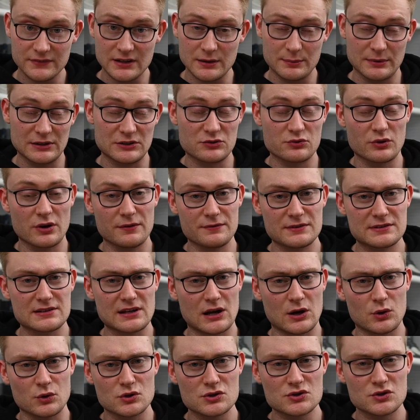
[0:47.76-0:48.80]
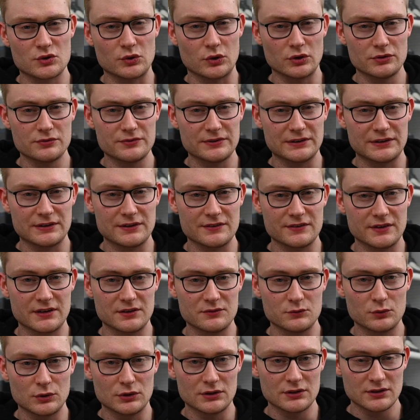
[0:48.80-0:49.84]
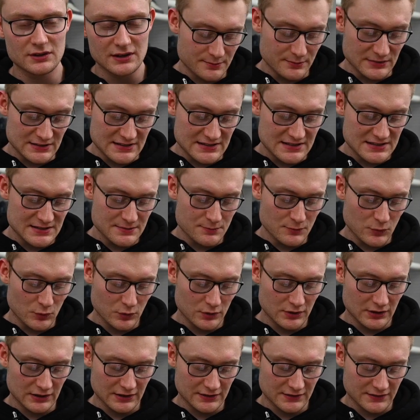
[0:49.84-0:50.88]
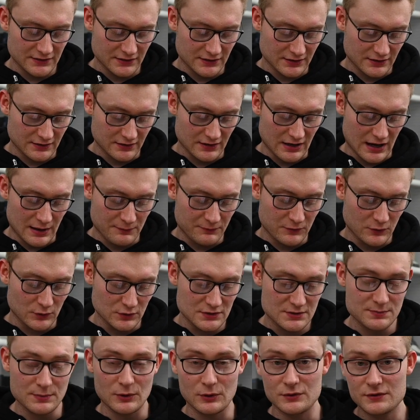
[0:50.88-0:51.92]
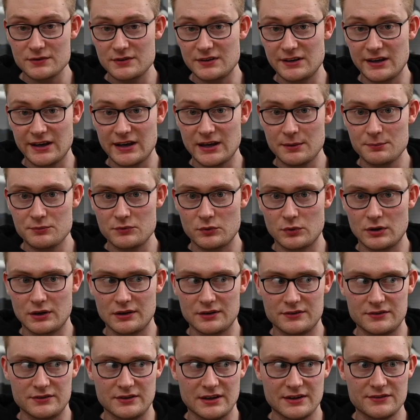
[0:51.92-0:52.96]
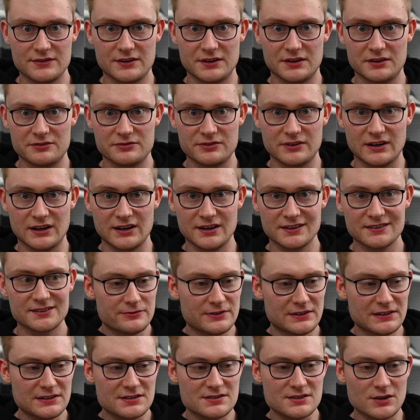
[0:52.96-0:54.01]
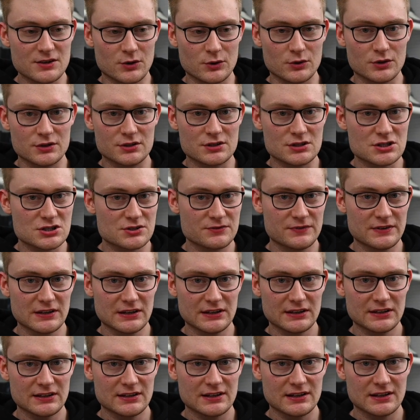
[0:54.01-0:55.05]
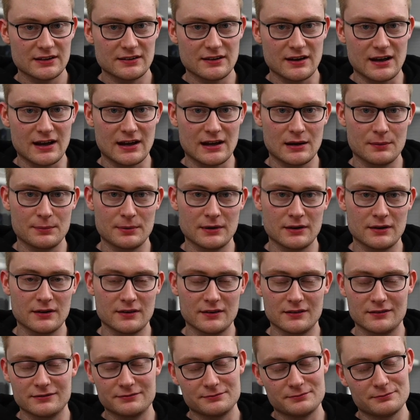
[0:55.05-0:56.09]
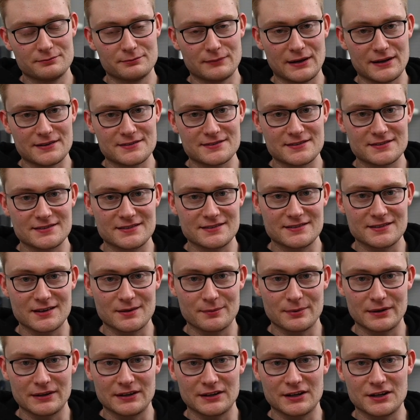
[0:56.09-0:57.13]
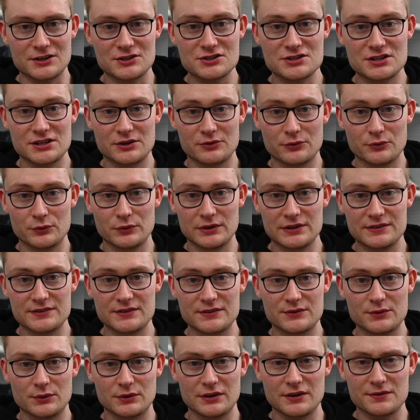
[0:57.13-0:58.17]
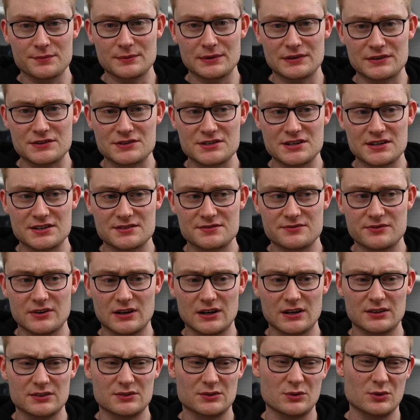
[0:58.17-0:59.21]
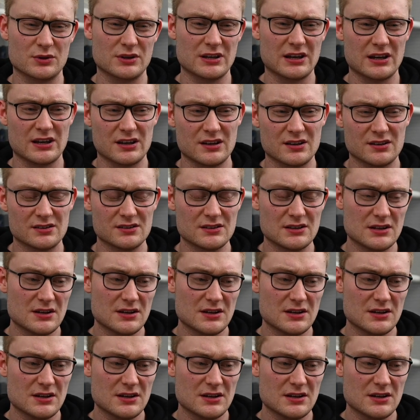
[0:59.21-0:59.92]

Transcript: der bei Travis auch schon on-feed gesehen wurde. Mit 700 äh, Upvotes bei uns in der App sogar sehr, sehr gefragt. Finde ich auch schwierig, aber meist ist es ja bei den anstehenden Releases so, dass man sich erst fragt, okay,